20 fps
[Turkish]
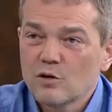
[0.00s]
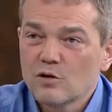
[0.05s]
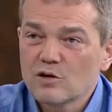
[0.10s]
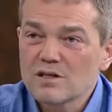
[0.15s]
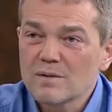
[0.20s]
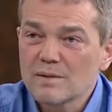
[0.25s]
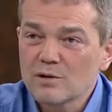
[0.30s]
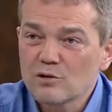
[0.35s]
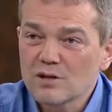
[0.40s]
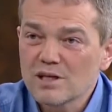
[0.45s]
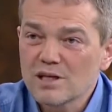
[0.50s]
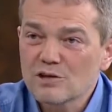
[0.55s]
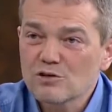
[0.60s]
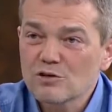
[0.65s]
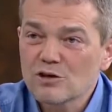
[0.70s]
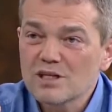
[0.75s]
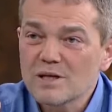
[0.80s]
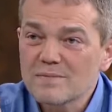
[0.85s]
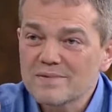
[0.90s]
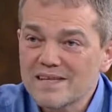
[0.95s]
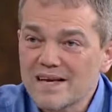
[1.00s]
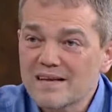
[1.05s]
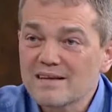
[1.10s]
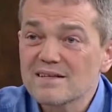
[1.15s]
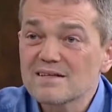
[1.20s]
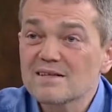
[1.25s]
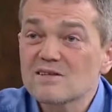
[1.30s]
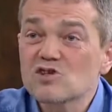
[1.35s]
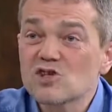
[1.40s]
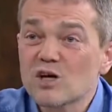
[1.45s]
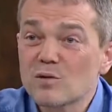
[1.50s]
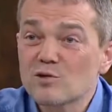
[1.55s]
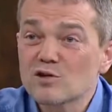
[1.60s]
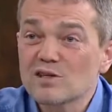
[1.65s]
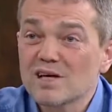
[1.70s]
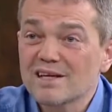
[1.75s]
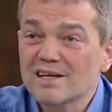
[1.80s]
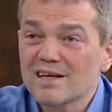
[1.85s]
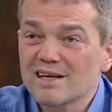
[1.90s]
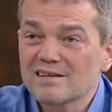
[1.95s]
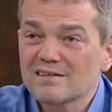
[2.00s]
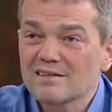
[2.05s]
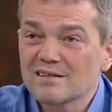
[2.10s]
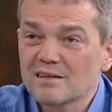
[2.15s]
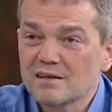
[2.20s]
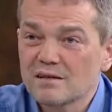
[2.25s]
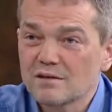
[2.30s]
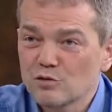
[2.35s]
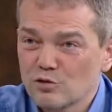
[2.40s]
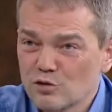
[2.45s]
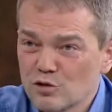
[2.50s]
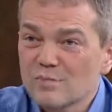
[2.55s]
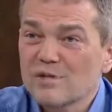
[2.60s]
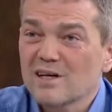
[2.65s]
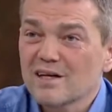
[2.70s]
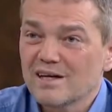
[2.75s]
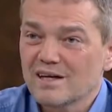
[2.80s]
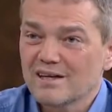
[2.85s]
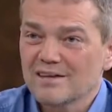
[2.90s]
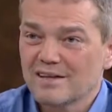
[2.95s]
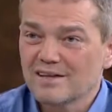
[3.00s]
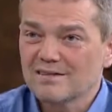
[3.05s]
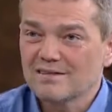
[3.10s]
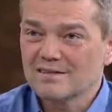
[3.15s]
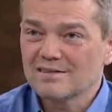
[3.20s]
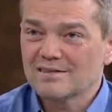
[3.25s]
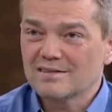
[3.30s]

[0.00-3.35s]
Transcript: O zaman onlara soracağım sen nasıl çamurdan yaratıldın? Onu bana anlat.